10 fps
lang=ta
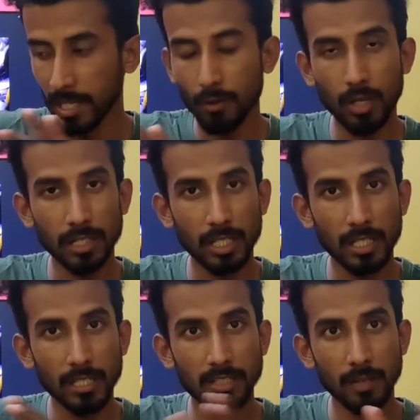வெளி
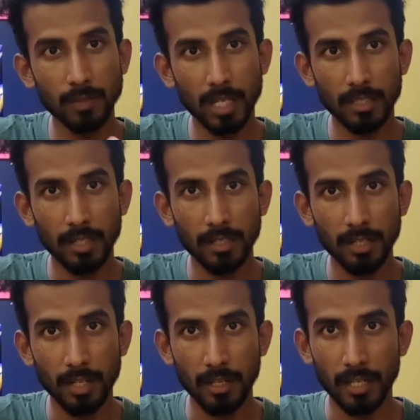உலகத்துலேருந்து ஜேர்ம்ஸ்லாம்
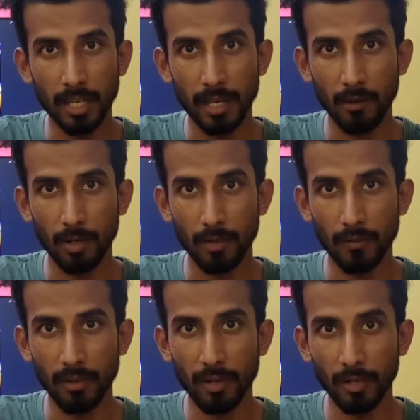தடுத்து நீங்கள் ஒரு
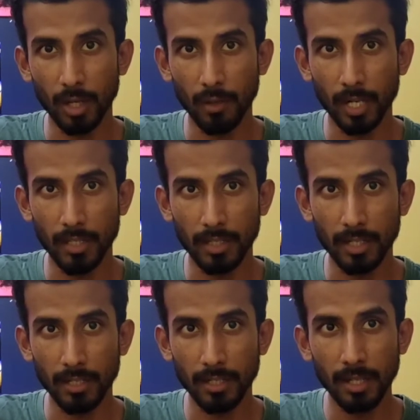ஃபீவர் இருந்தால் கூட அதை
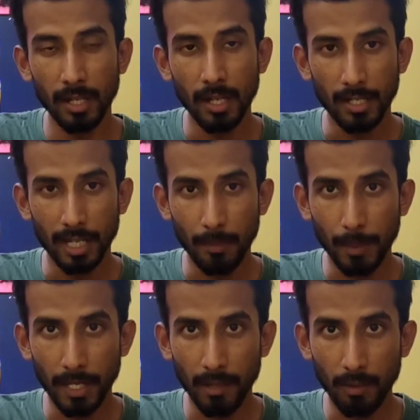தடுத்து கில்
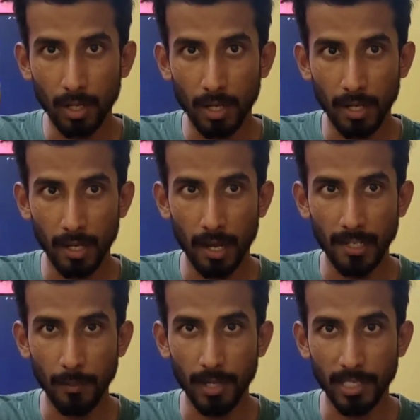பண்ணி உங்களுக்கான
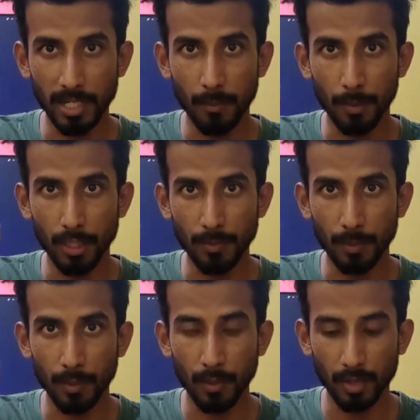ஆன்டிபாடிஸ்லாம் ப்ரொடியூஸ்
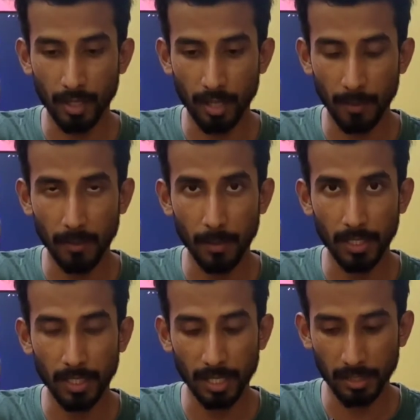பண்ணும் நார்மலாக
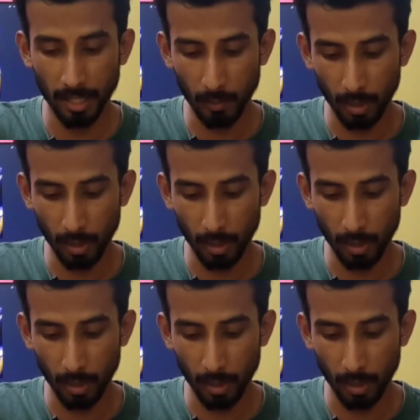பார்த்தீங்கன்னா இந்த